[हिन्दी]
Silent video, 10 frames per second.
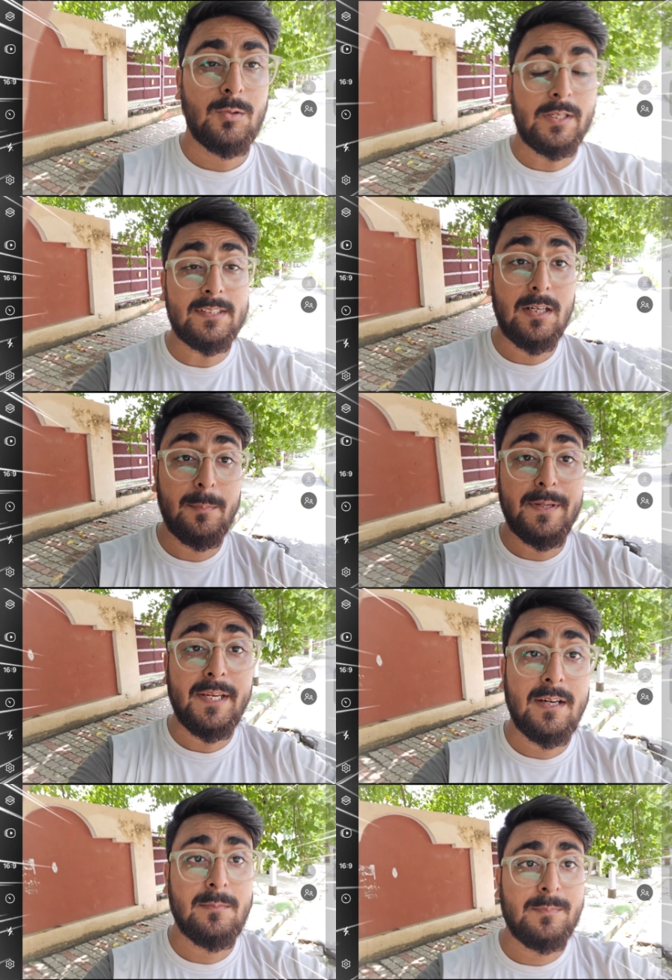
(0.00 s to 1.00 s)
तो गैस
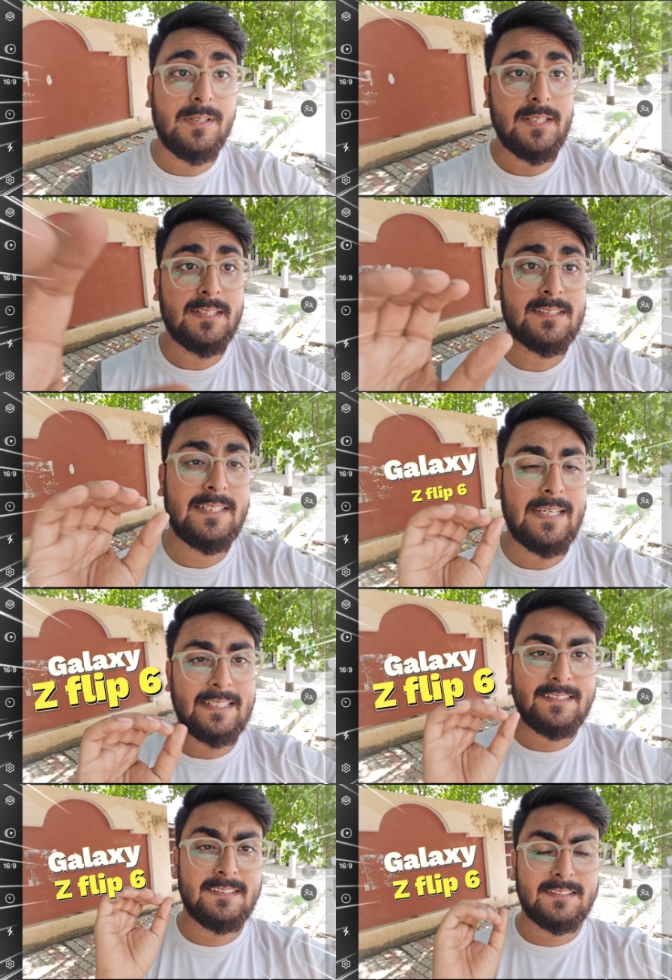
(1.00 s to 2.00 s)
अभी हम इस
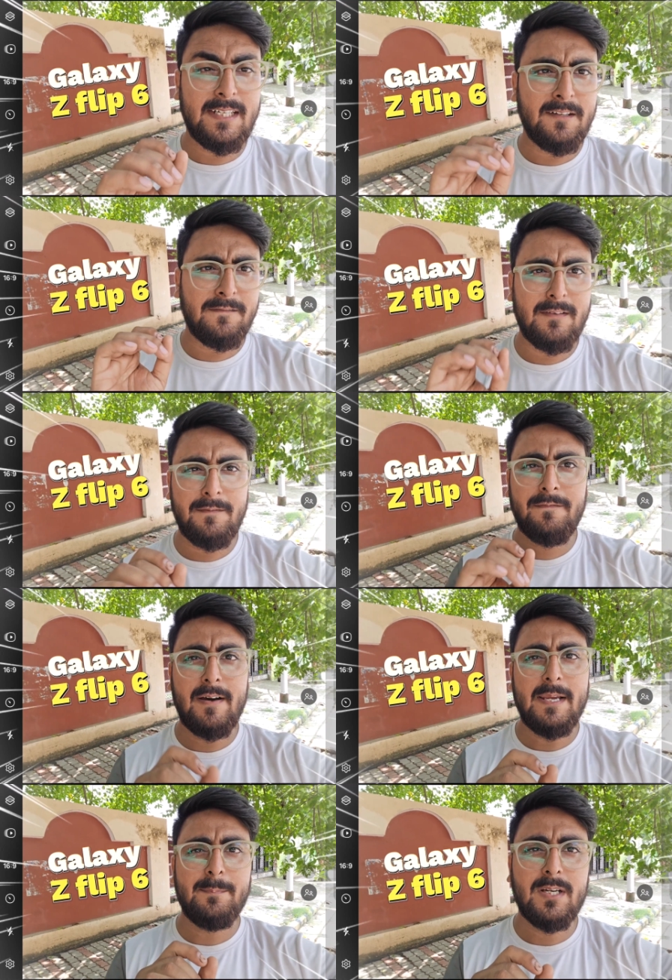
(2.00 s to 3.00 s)
गैलेक्सी Z Flip
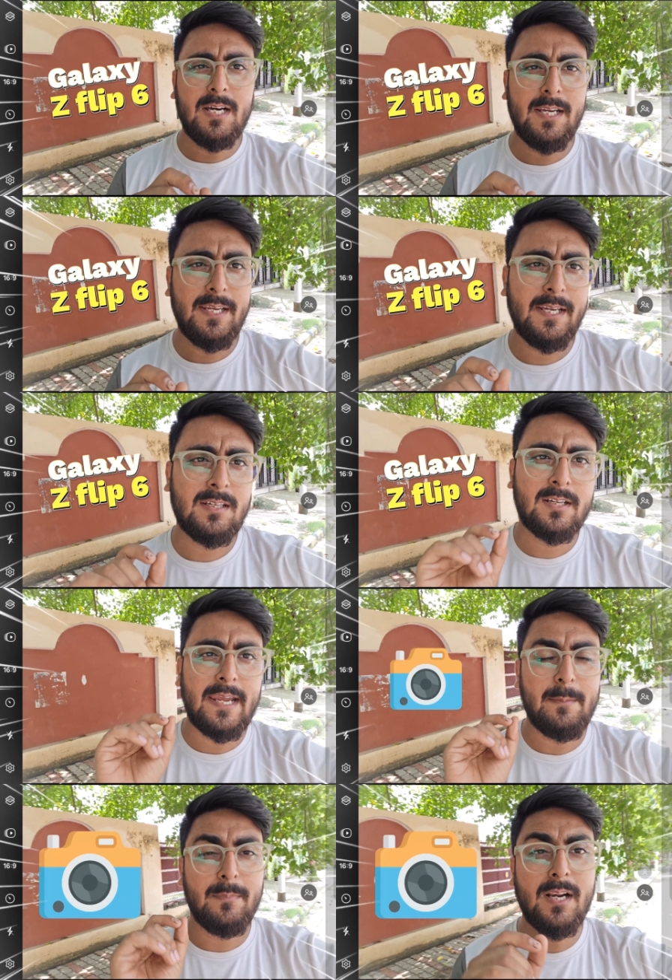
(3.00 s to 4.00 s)
5 का एक
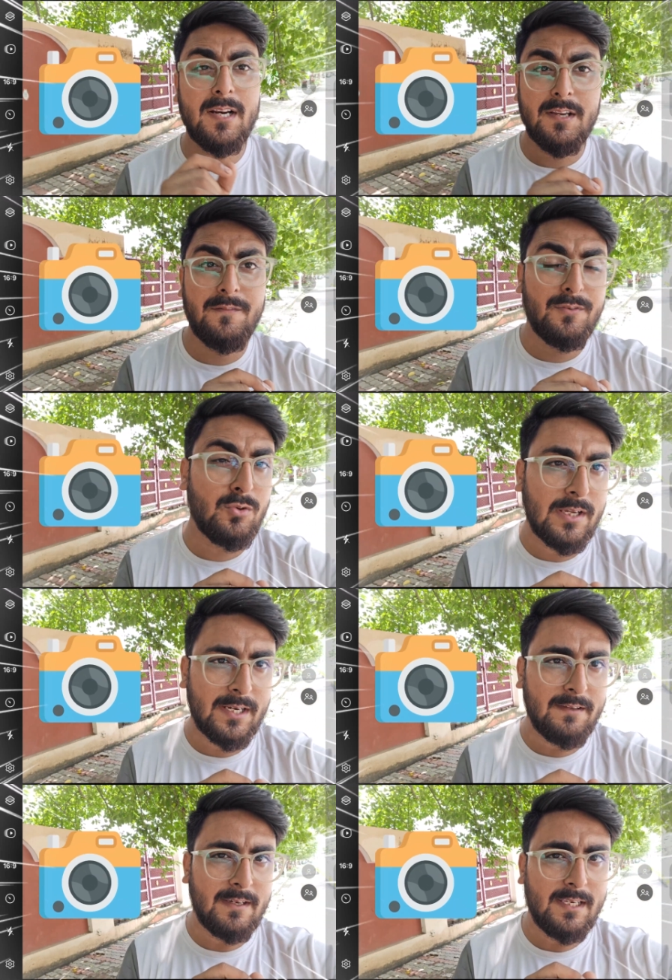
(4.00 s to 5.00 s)
कैमरा रिव्यू
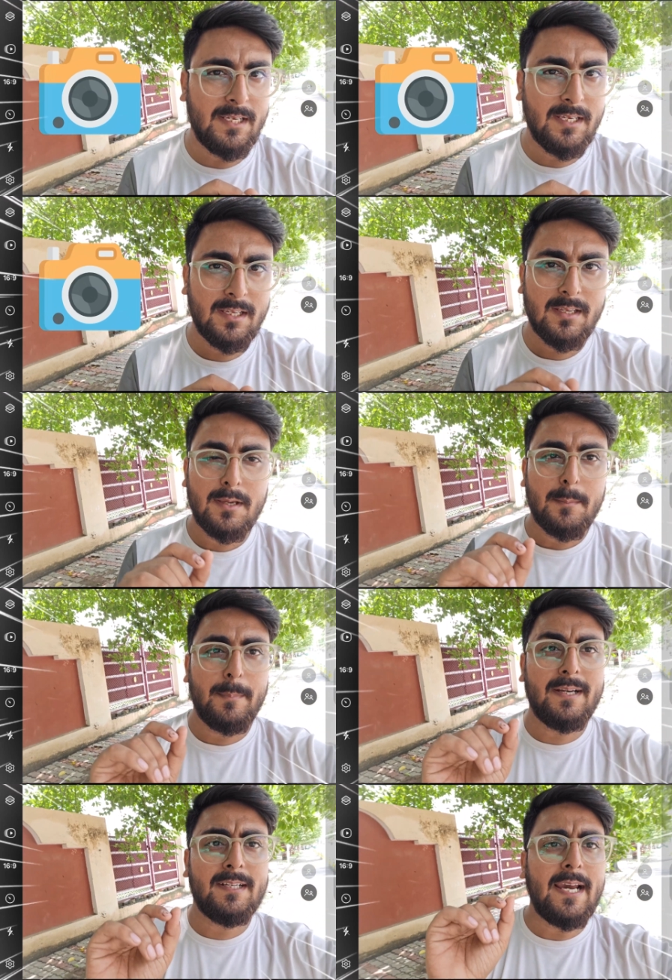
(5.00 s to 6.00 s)
करने वाले हैं
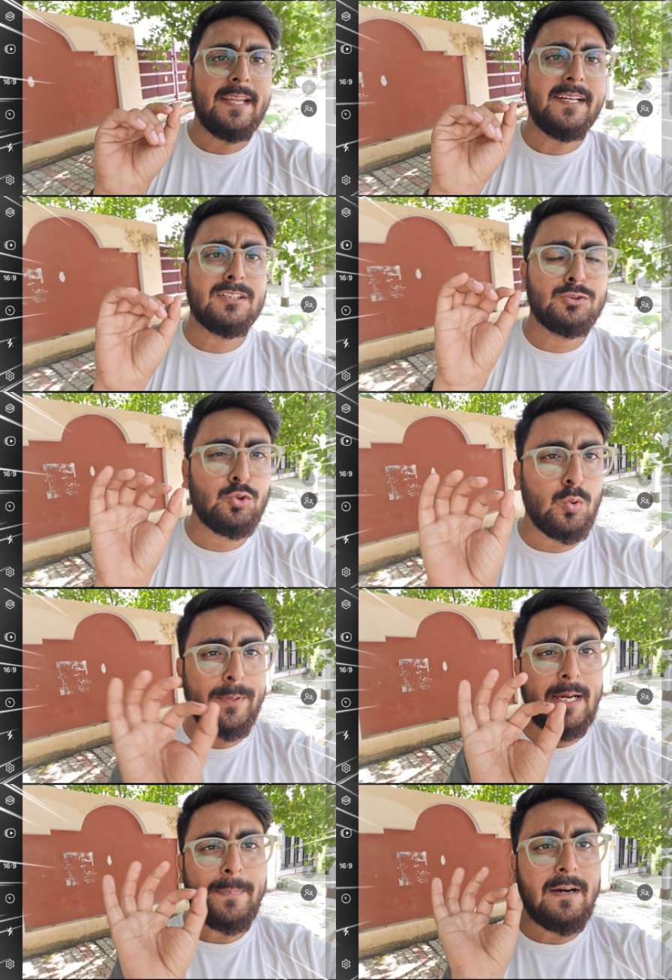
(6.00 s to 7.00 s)
मैं डायरेक्ट जो
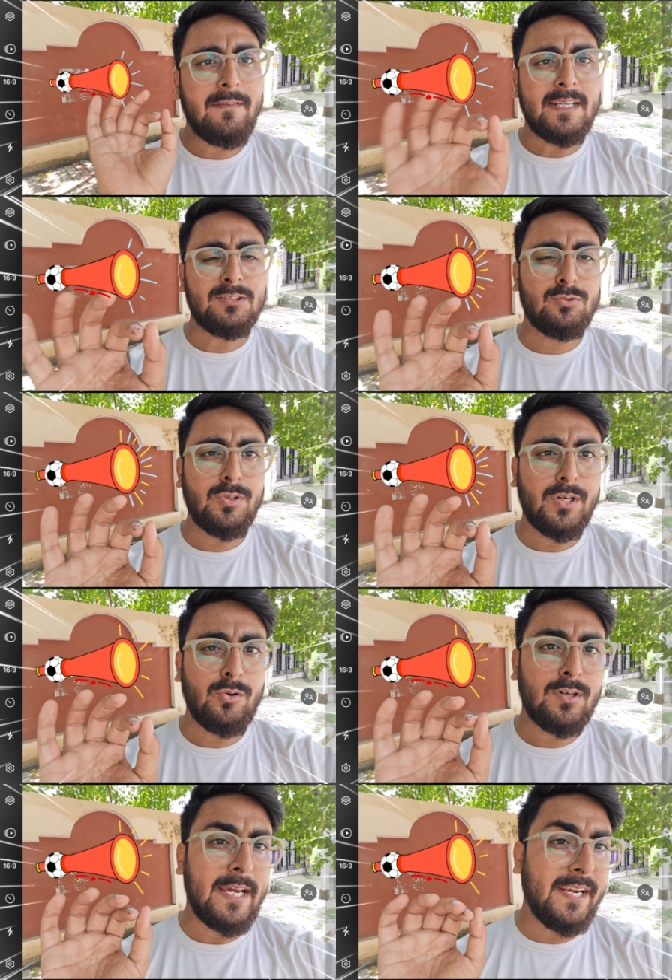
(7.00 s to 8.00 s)
भी आप आवाज़ सुन रहे
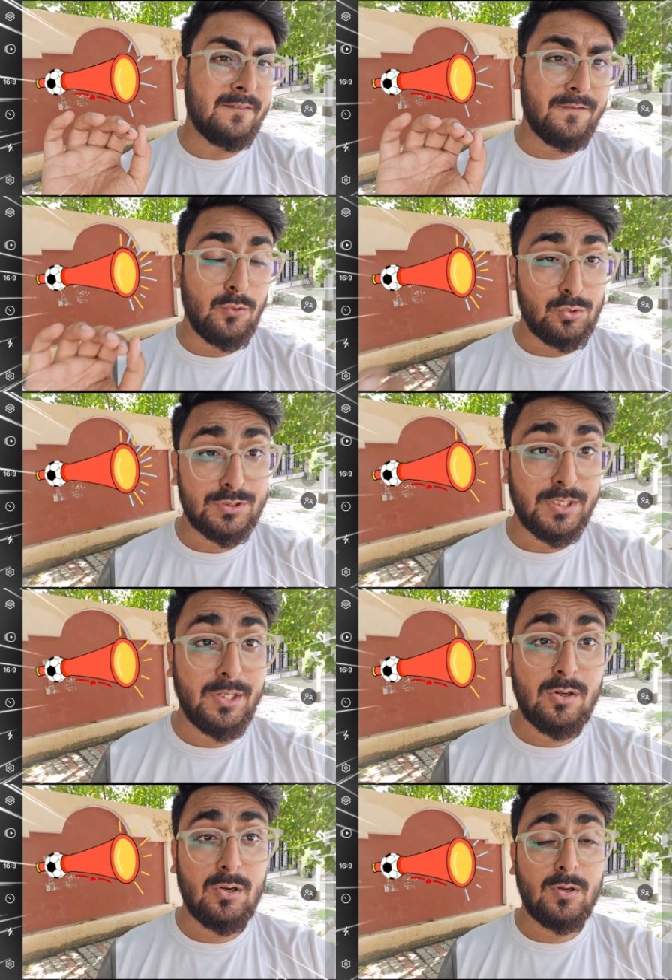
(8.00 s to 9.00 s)
हो डायरेक्ट फ़ोन से
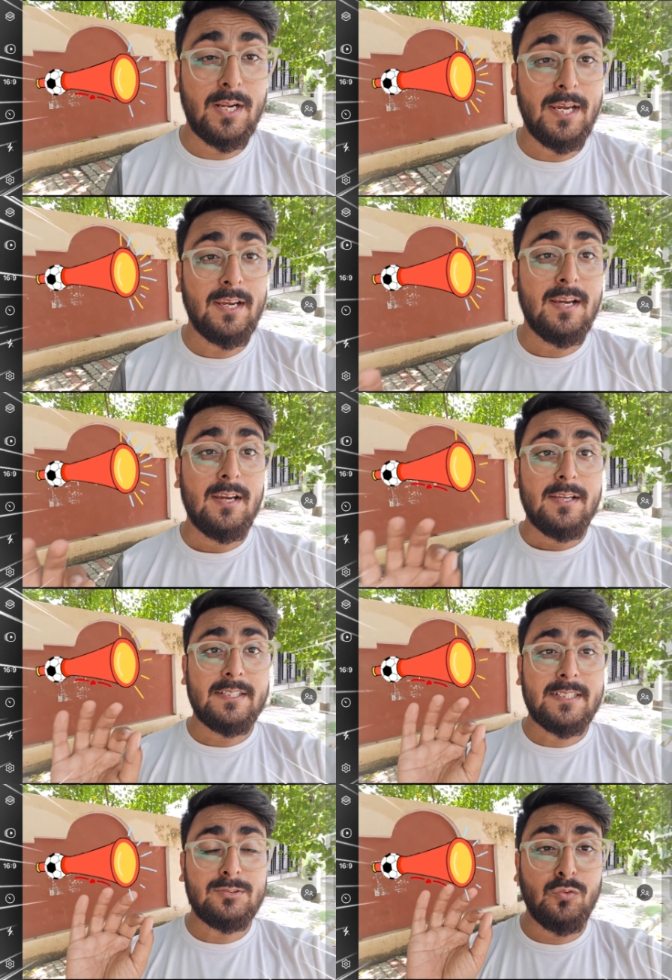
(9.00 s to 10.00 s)
रिकॉर्ड हो रहा है
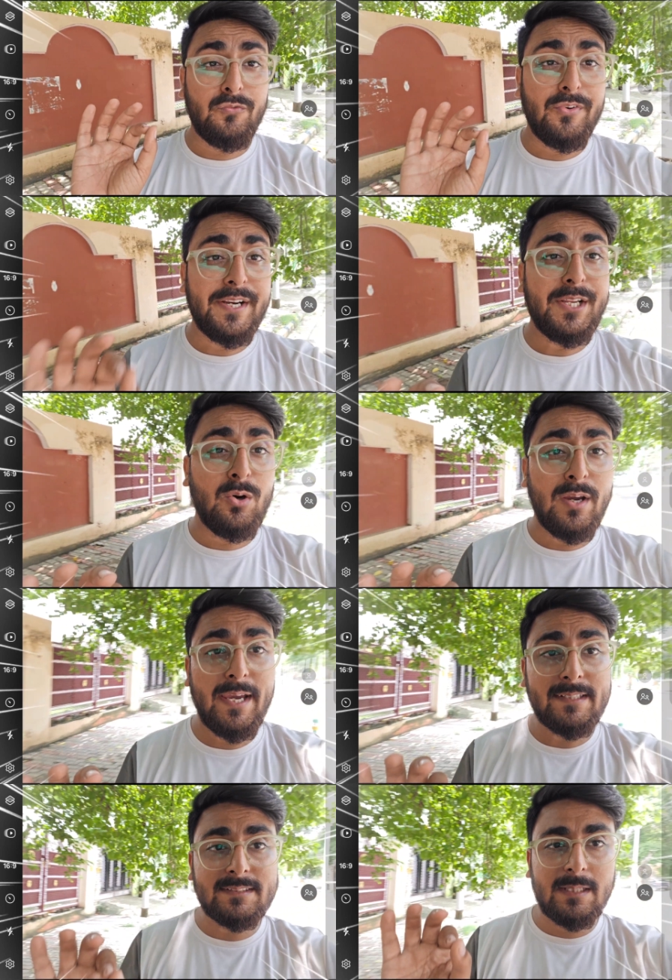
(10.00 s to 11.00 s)
इसका जो वीडियो
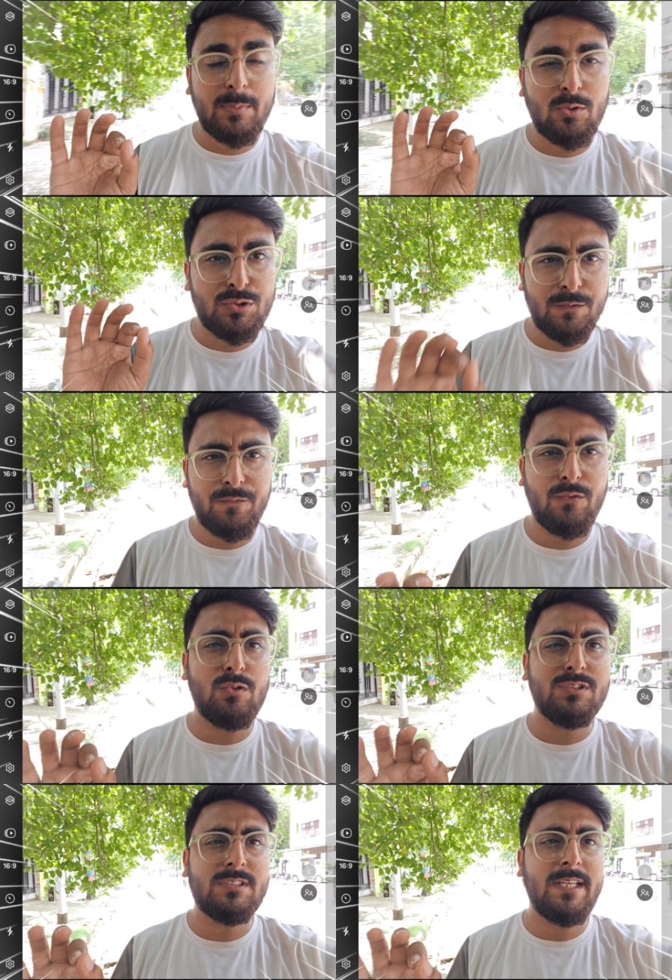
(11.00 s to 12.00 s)
है सब कुछ
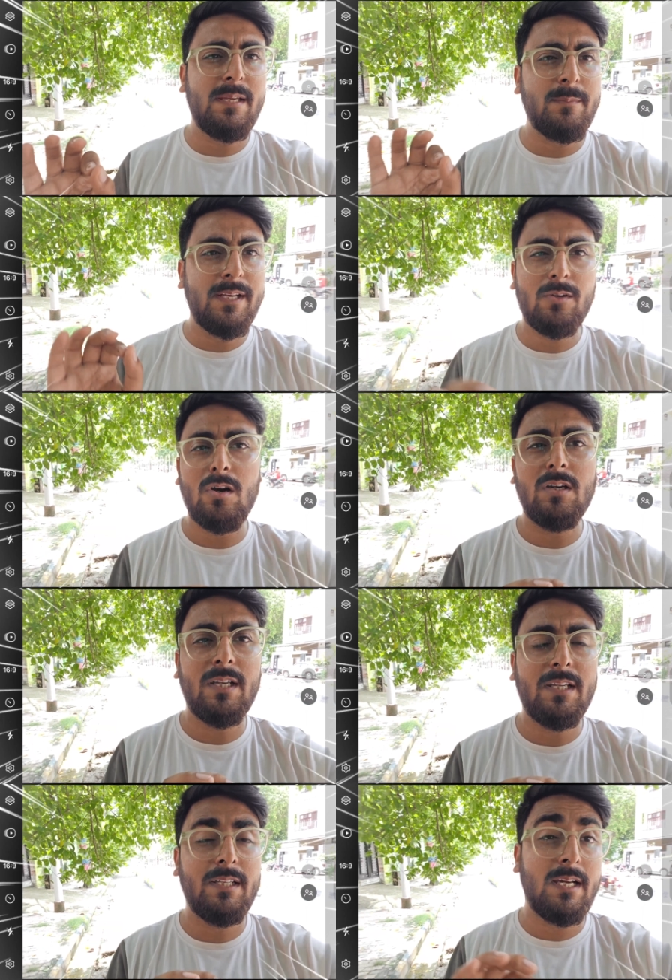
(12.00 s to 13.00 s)
फ़ोन से ही मैं रिकॉर्ड
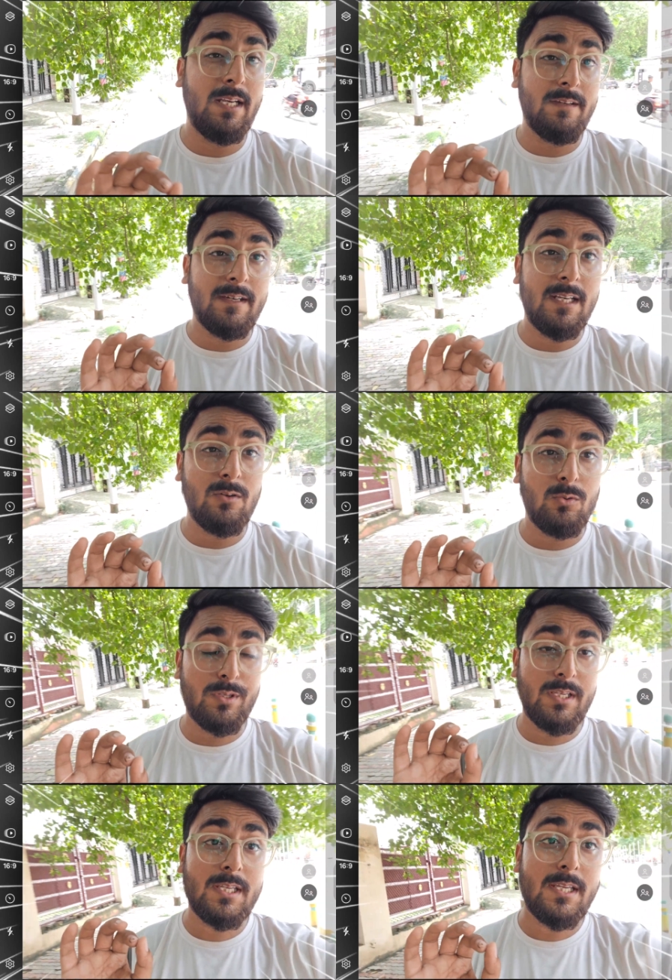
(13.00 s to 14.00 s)
करके दिखाने वाला हूँ
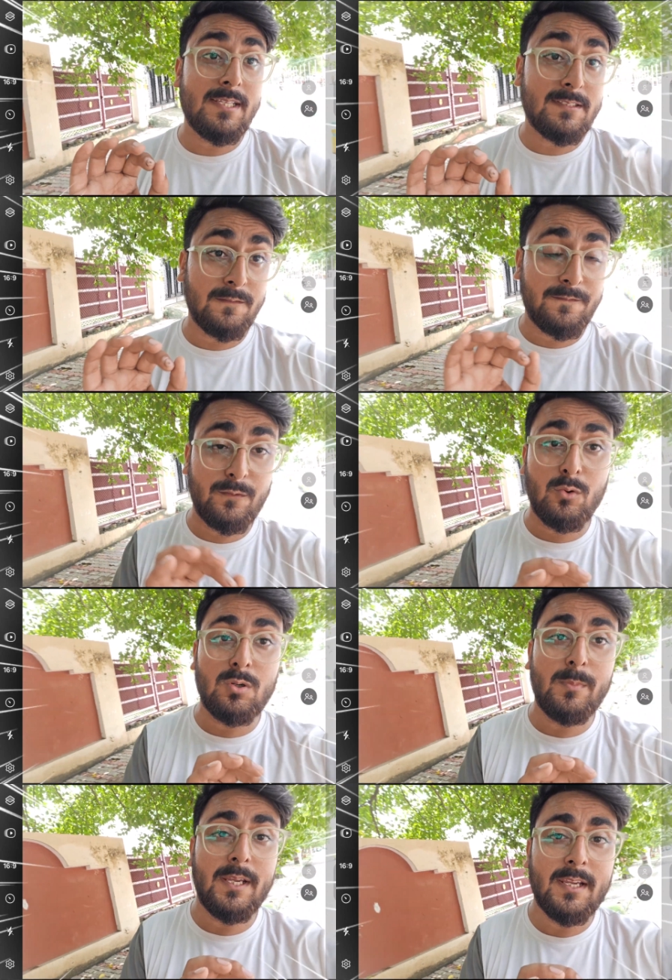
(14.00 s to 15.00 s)
कि इस
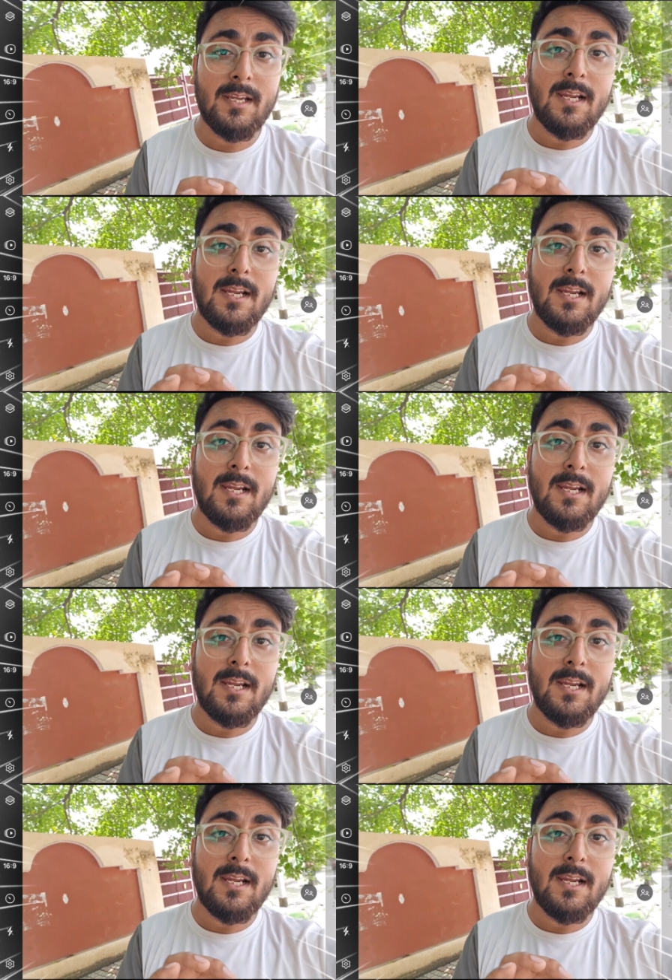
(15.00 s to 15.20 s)
फ़ोन में